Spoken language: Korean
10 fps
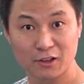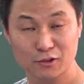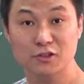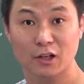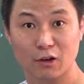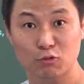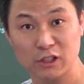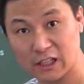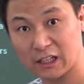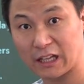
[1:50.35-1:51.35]
그렇잖아.
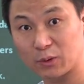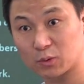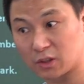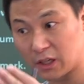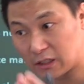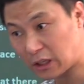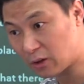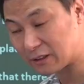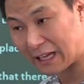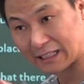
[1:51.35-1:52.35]
우리나라 나이로는
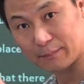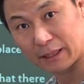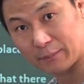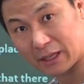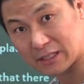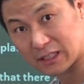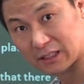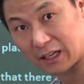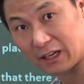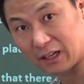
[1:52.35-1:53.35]
태어나기만 하면 한
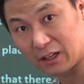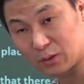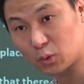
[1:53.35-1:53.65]
살이야.